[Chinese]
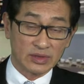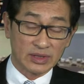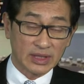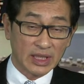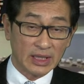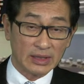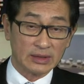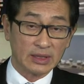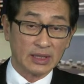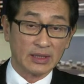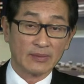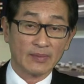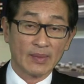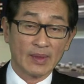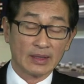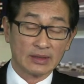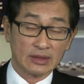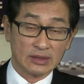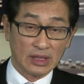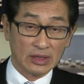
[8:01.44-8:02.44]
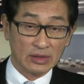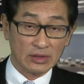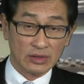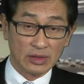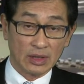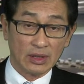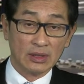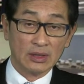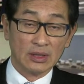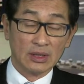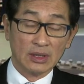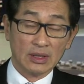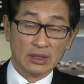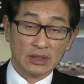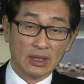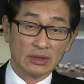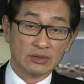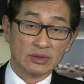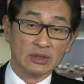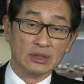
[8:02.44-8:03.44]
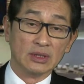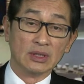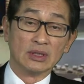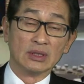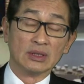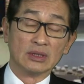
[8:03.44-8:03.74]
现的，就等于说，要是